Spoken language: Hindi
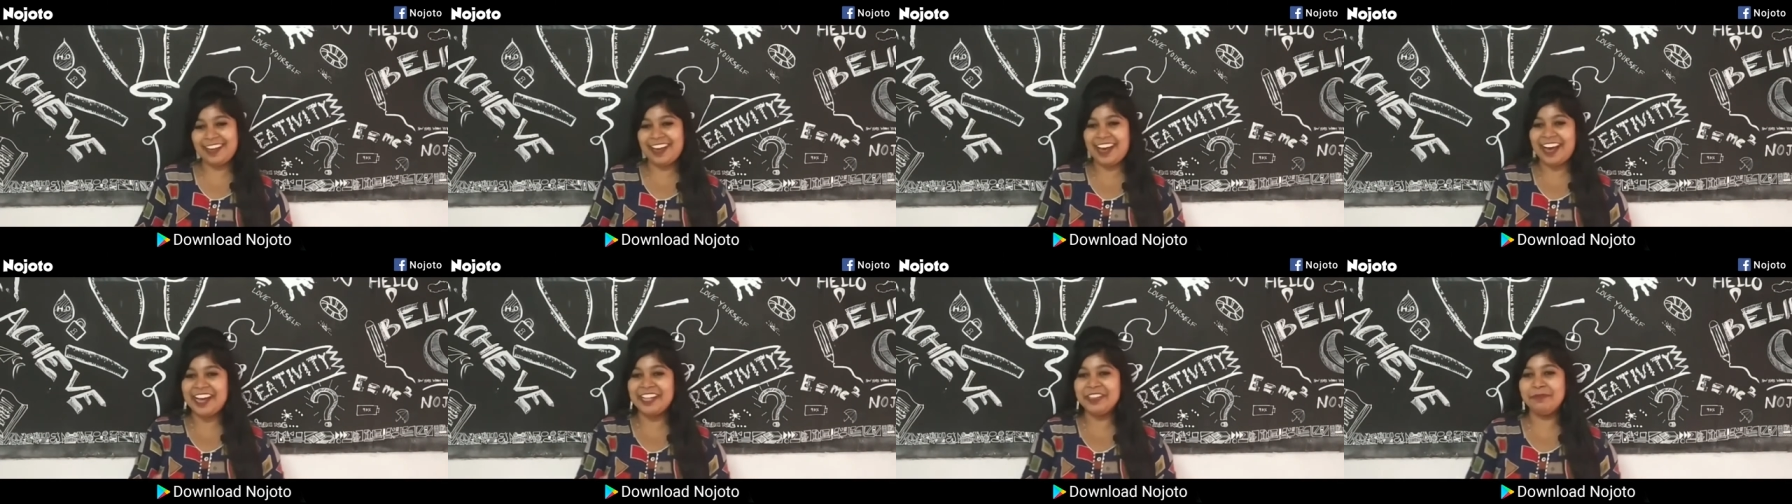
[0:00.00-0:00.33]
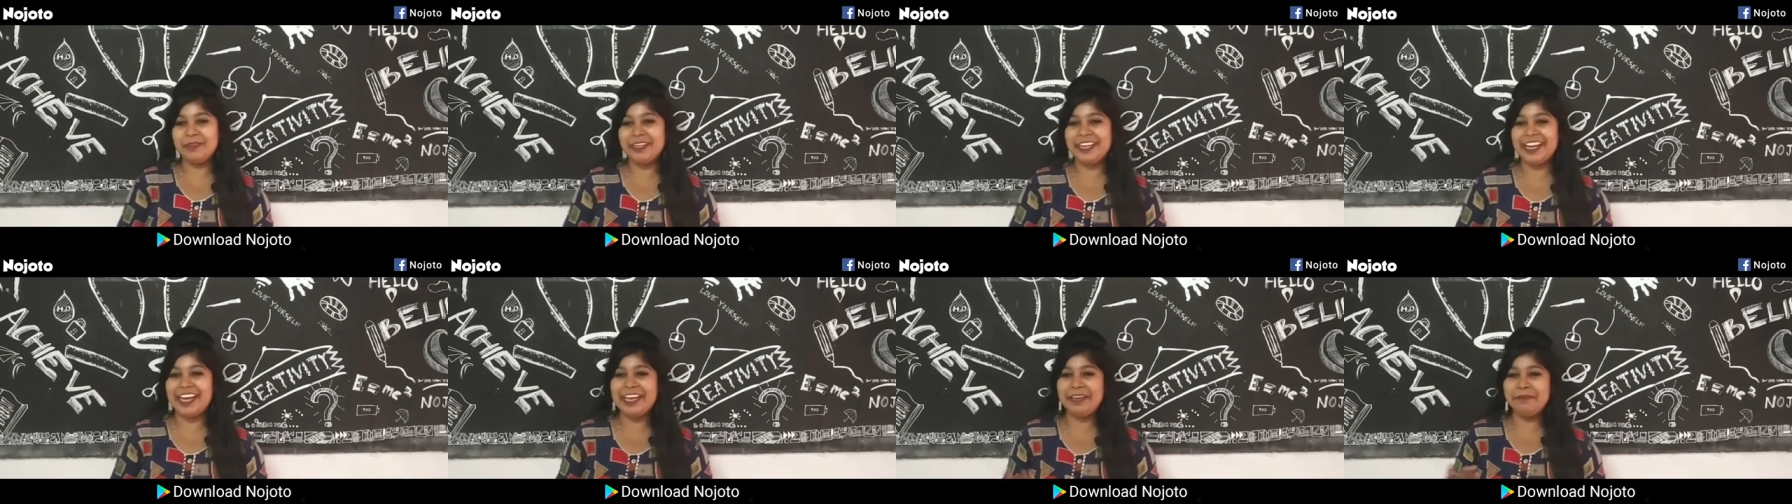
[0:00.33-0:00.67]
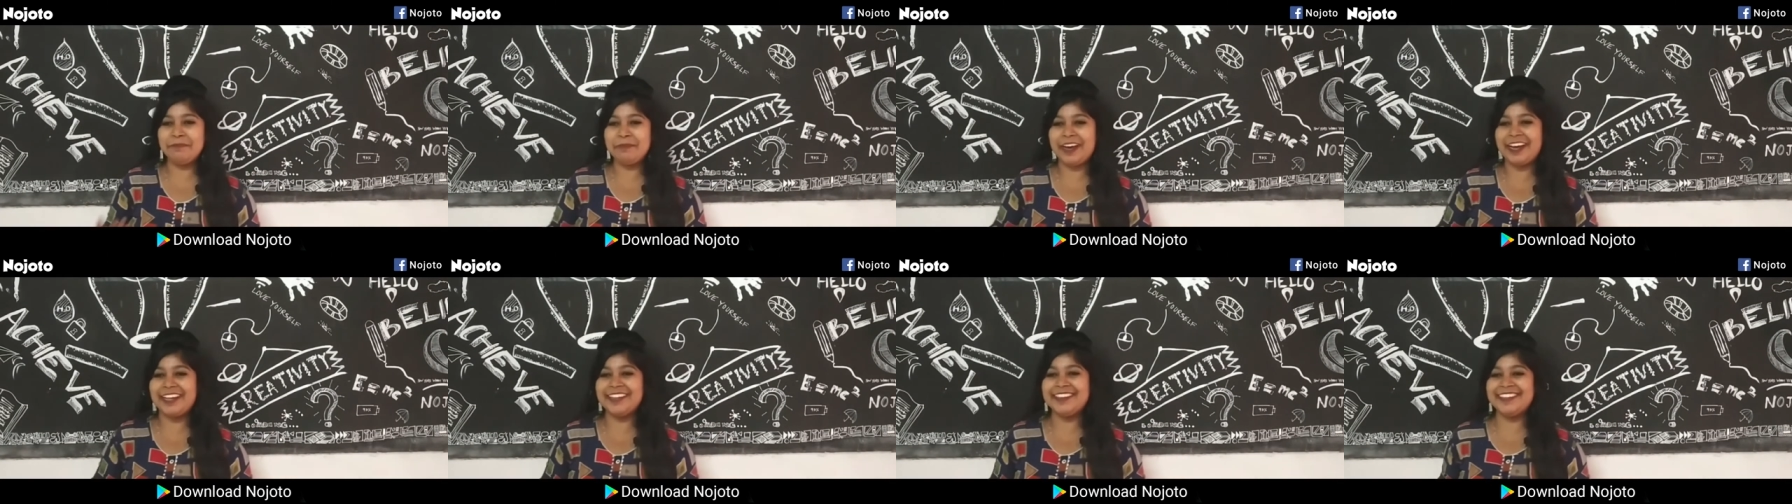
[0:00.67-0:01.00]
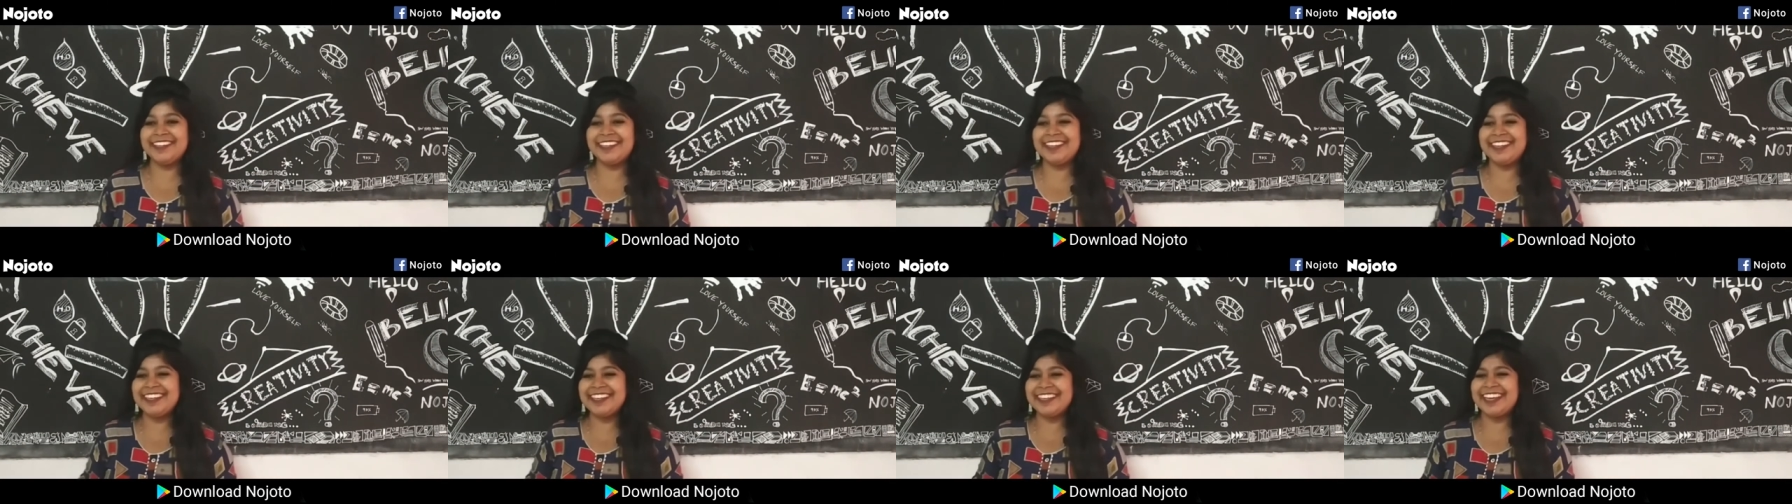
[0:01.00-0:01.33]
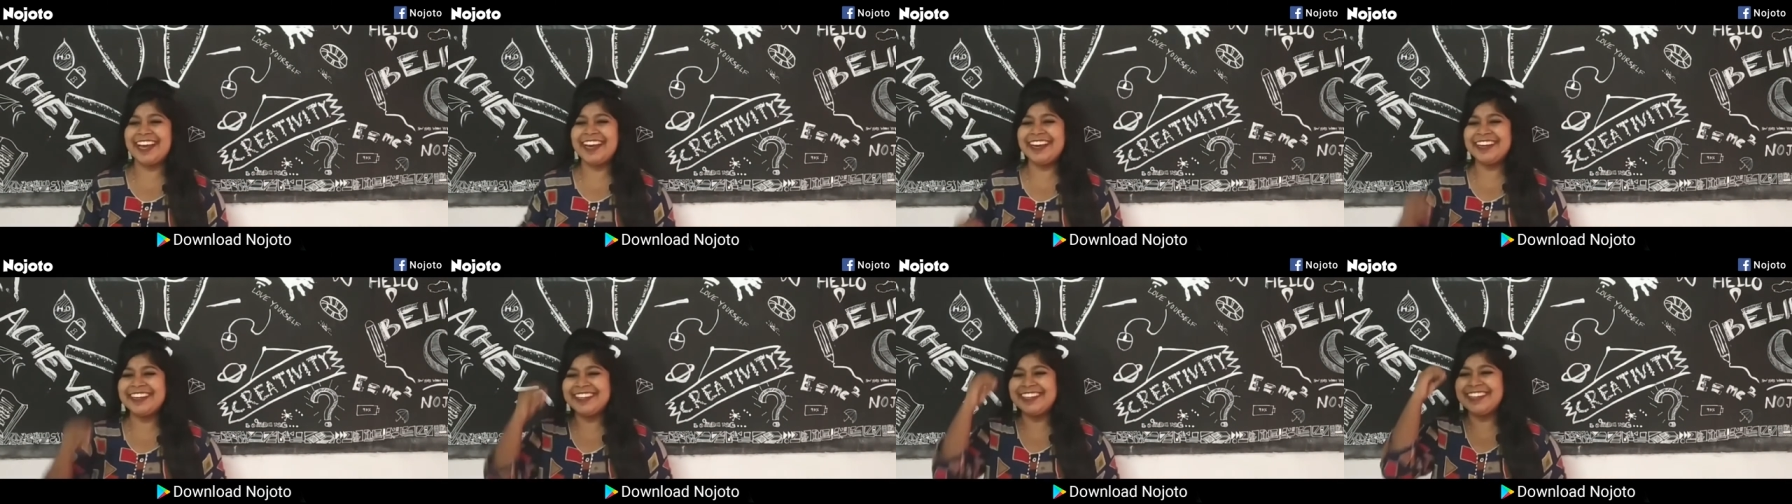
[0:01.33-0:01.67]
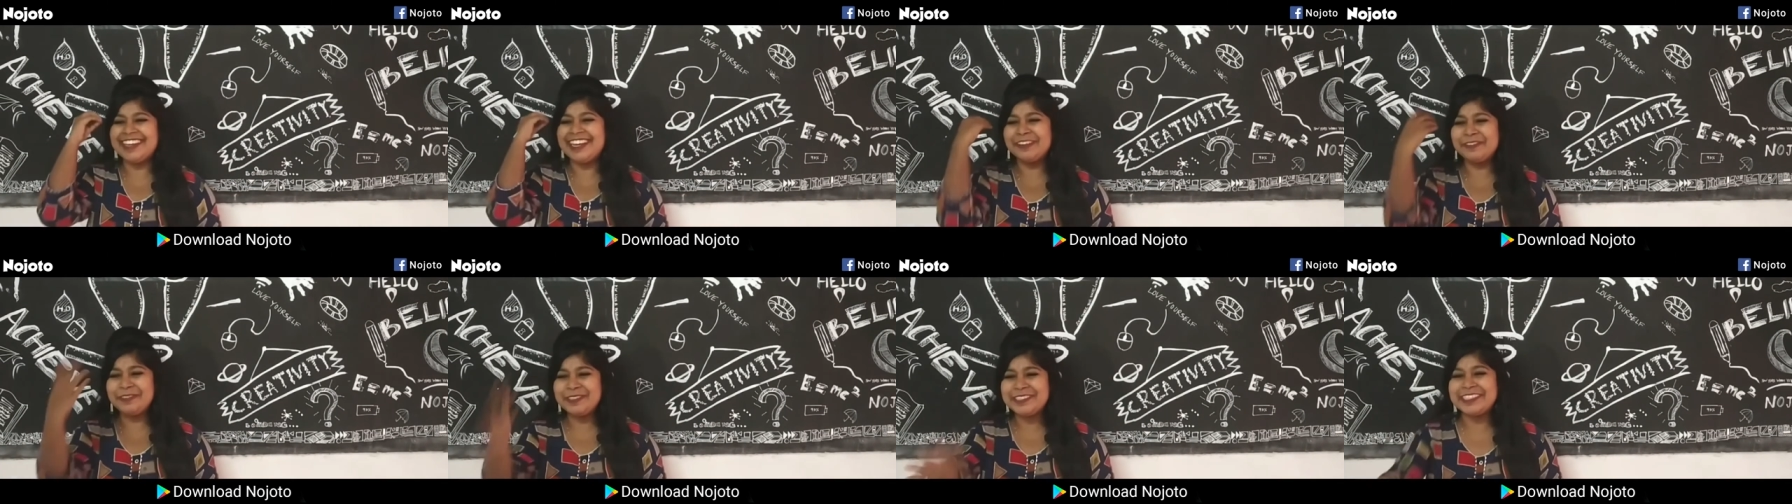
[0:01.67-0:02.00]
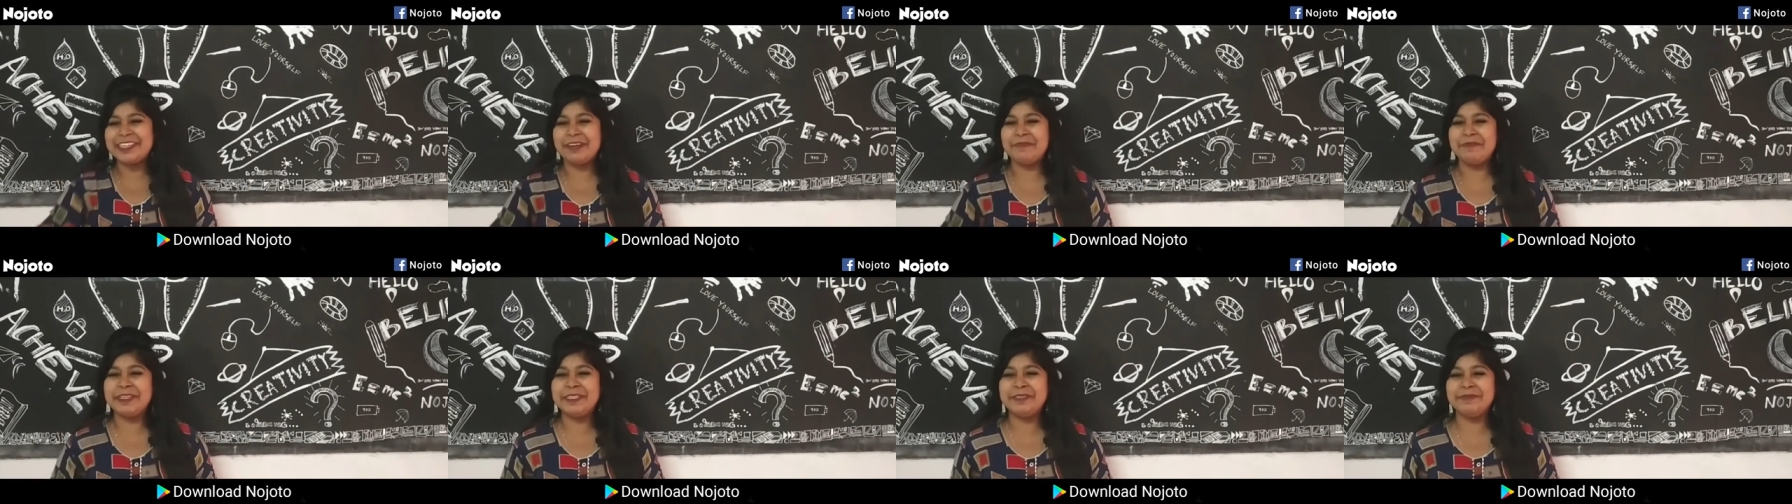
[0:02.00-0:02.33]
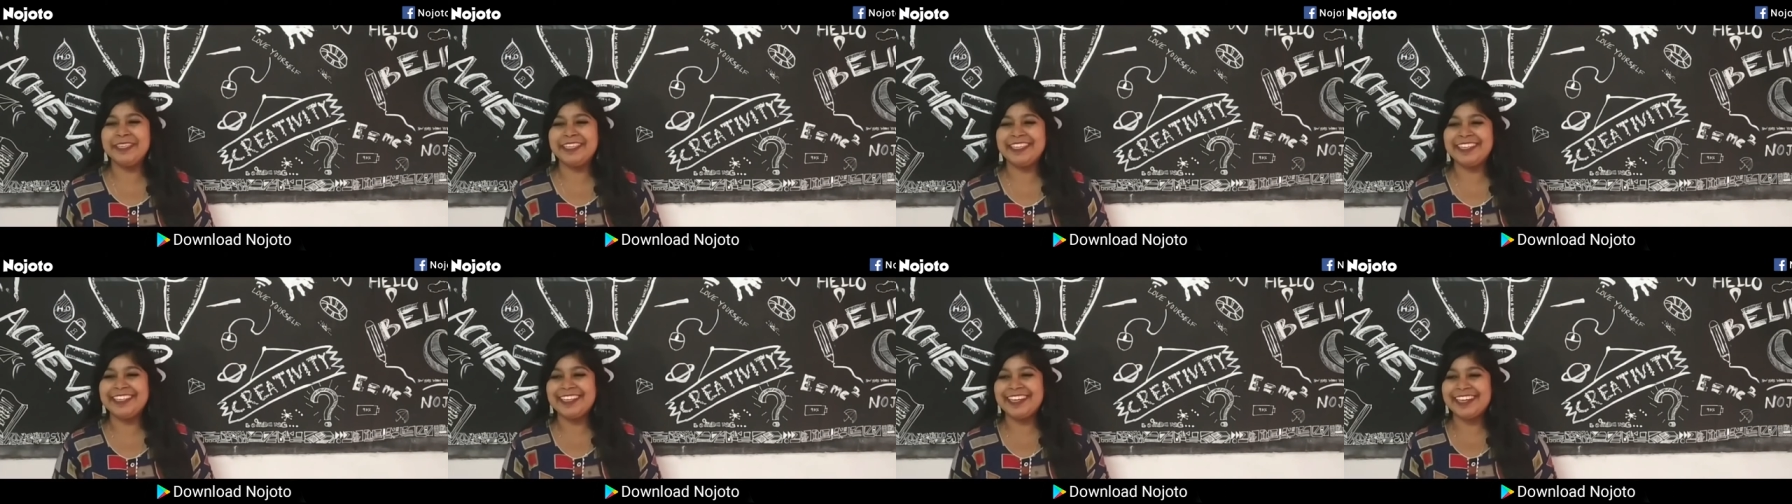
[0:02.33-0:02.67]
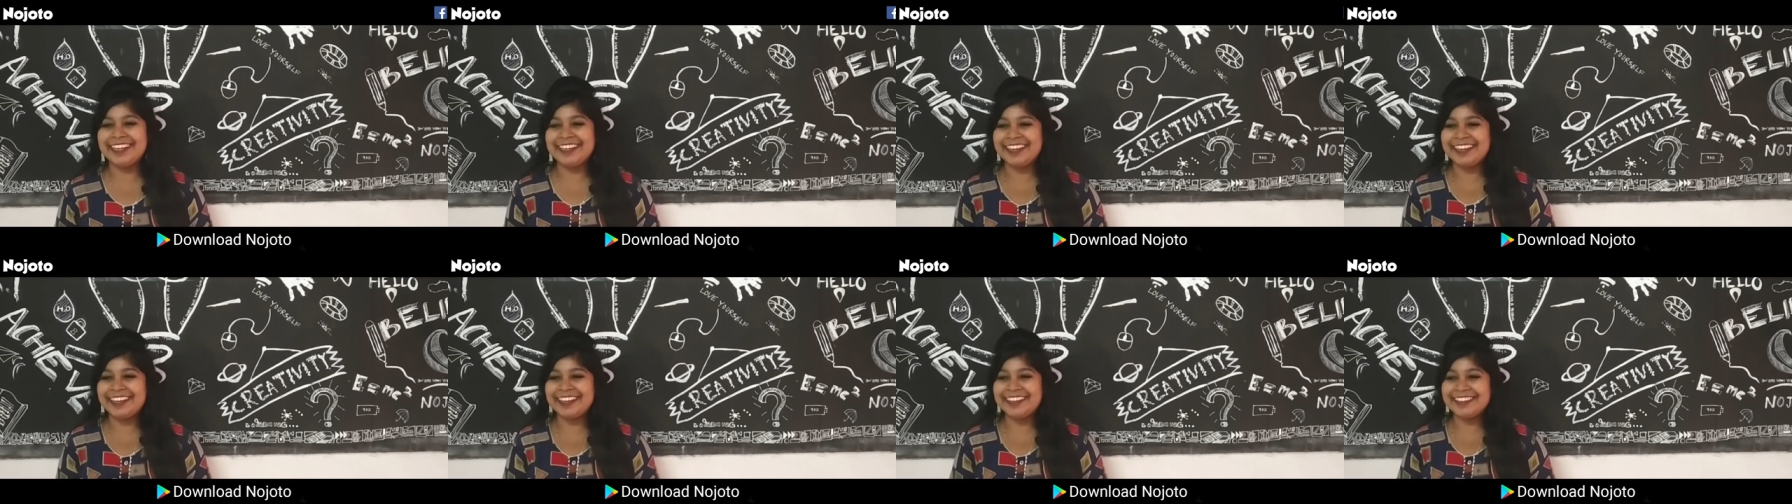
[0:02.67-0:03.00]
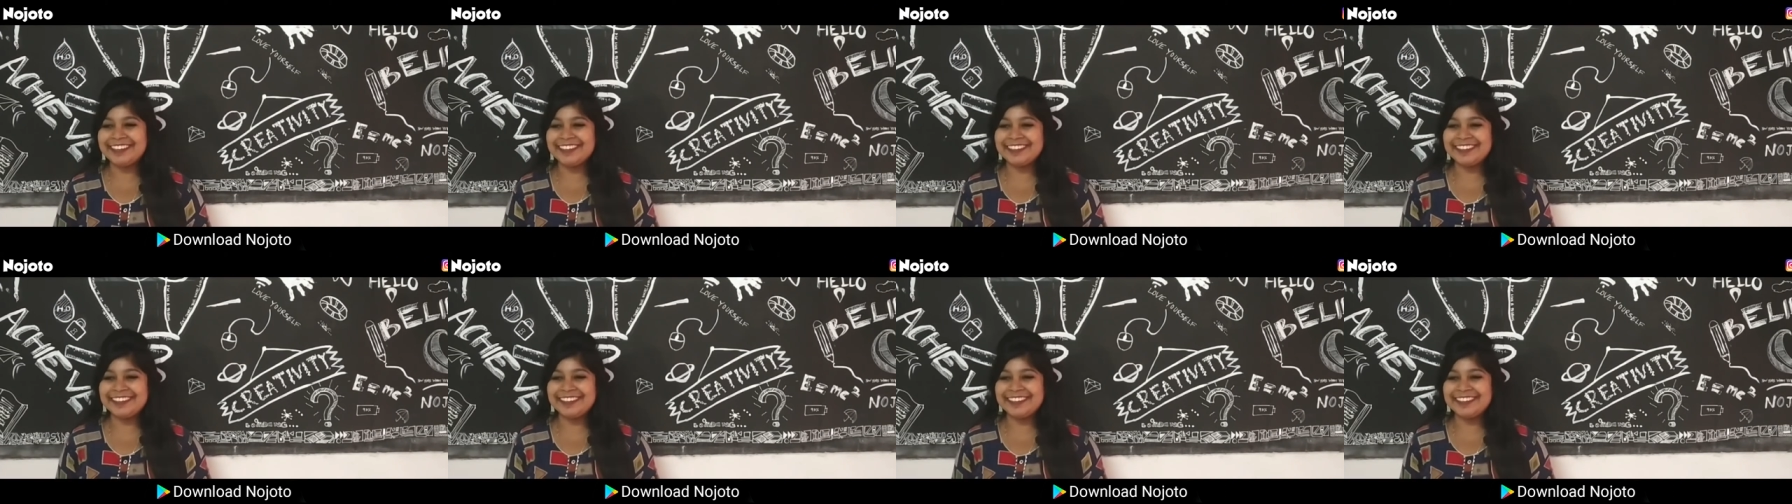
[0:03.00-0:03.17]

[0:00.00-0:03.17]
हाथ मिलाएं बात करें क्या करें यार कुछ समझ में ही नहीं आ रहा है